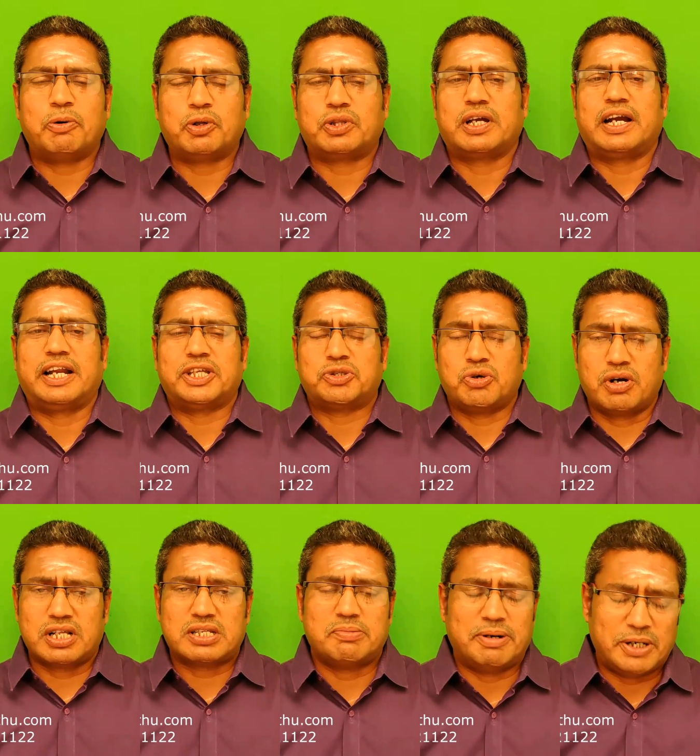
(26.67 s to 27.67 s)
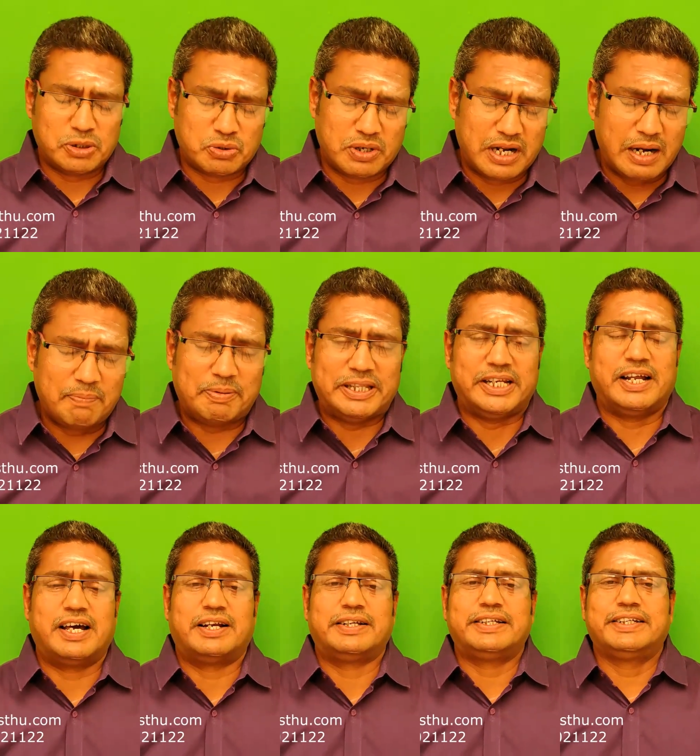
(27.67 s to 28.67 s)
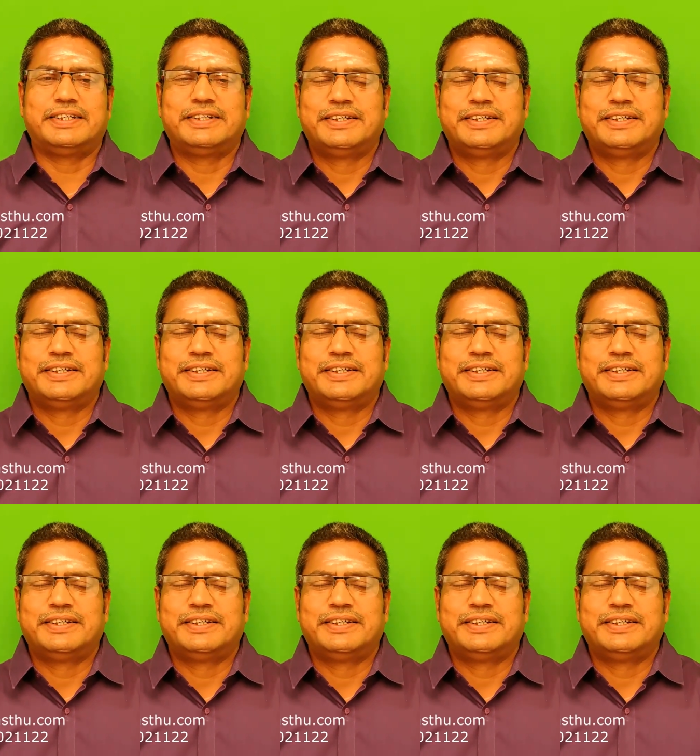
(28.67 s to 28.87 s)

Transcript: பொருத்தங்களை சோடசம் என்று சொன்னால் பதினாறு